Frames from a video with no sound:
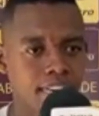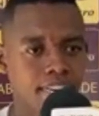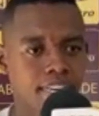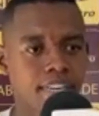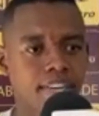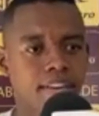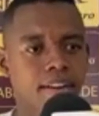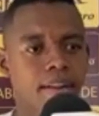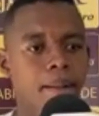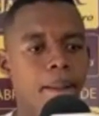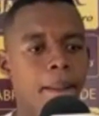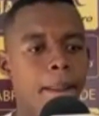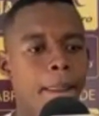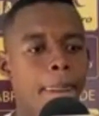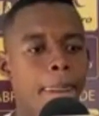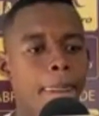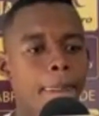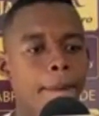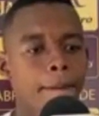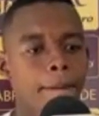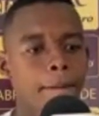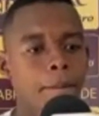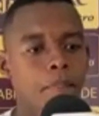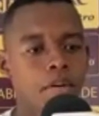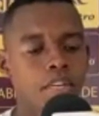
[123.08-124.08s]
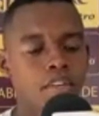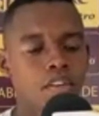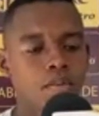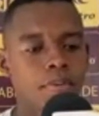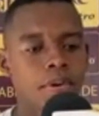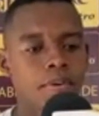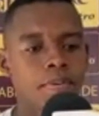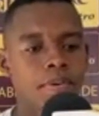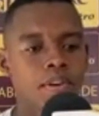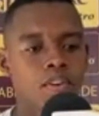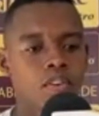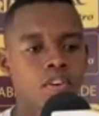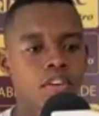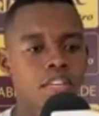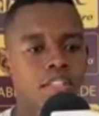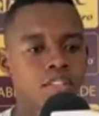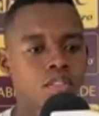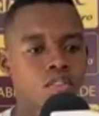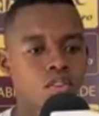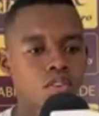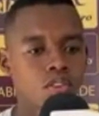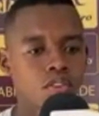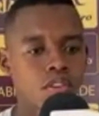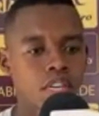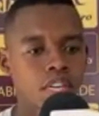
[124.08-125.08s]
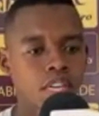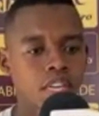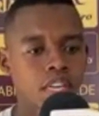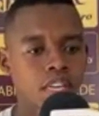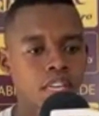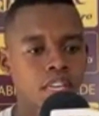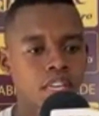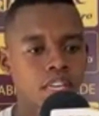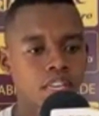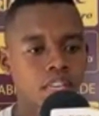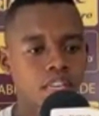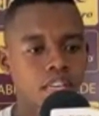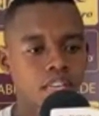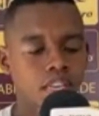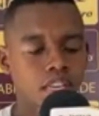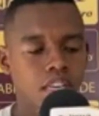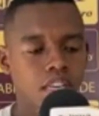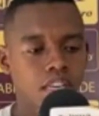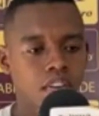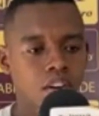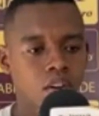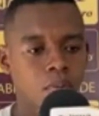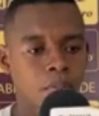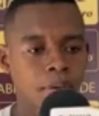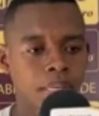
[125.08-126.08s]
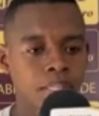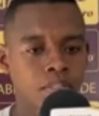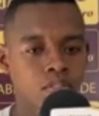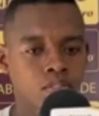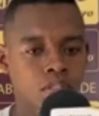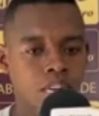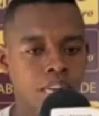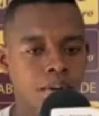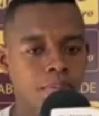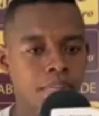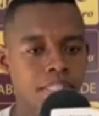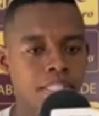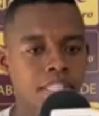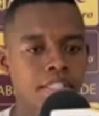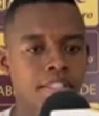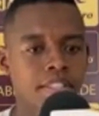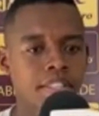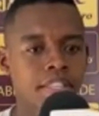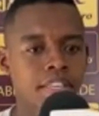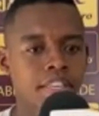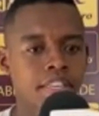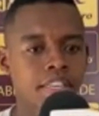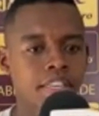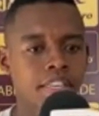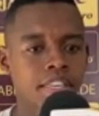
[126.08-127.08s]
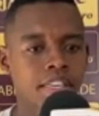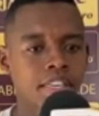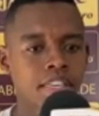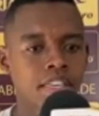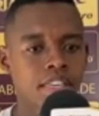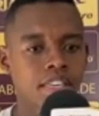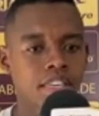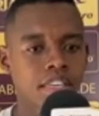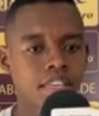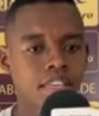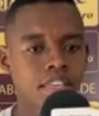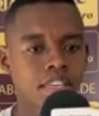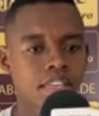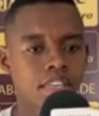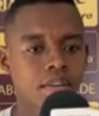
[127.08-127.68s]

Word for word: día. Bueno, primero que todo, eh, lo personal me sentí